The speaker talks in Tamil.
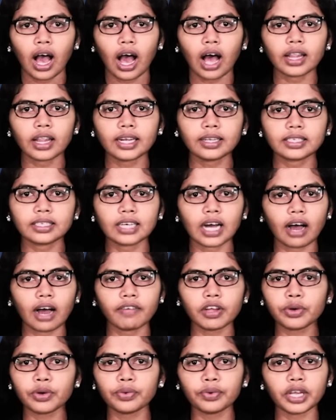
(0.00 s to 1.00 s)
அதற்கு
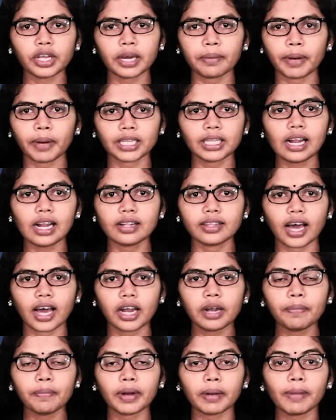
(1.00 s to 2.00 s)
அவர் கூறிய
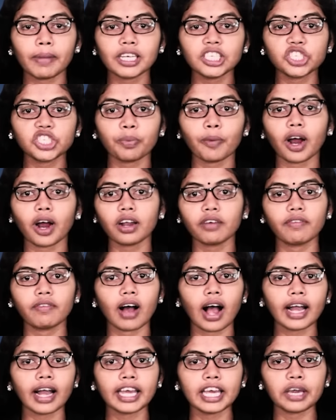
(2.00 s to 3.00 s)
பதில்தான் பிரபஞ்சமான
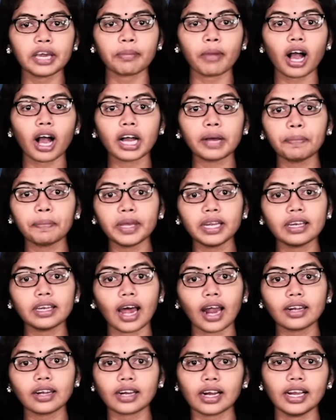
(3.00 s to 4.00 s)
வாக்கியமாக பின்
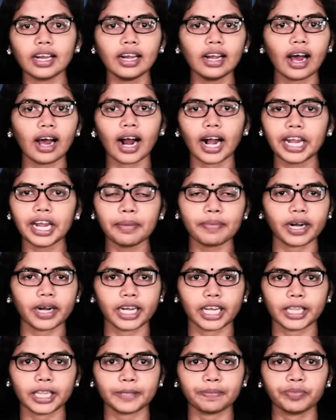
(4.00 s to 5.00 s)
நாட்களில்
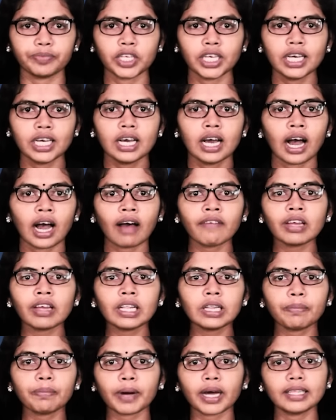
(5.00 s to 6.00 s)
அடிபட்டது
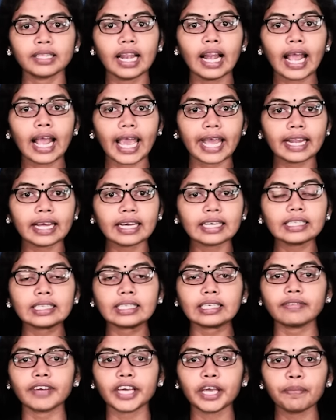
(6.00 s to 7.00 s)
அவரது பதில் எனக்கு
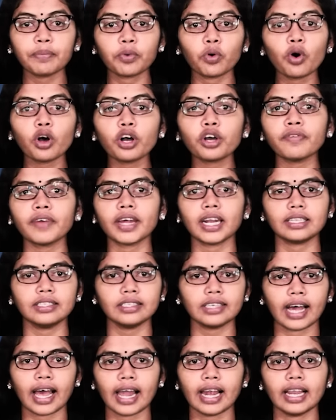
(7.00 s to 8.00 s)
தேவை
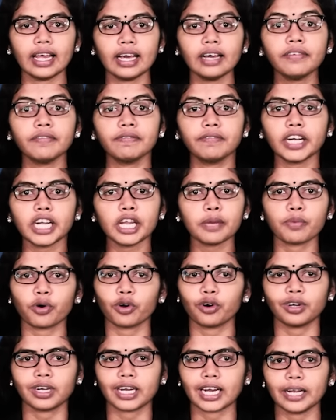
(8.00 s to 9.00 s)
போக்குவரத்து அல்ல
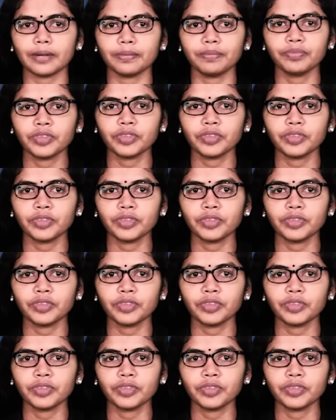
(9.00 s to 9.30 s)
வெடிபொருட்கள்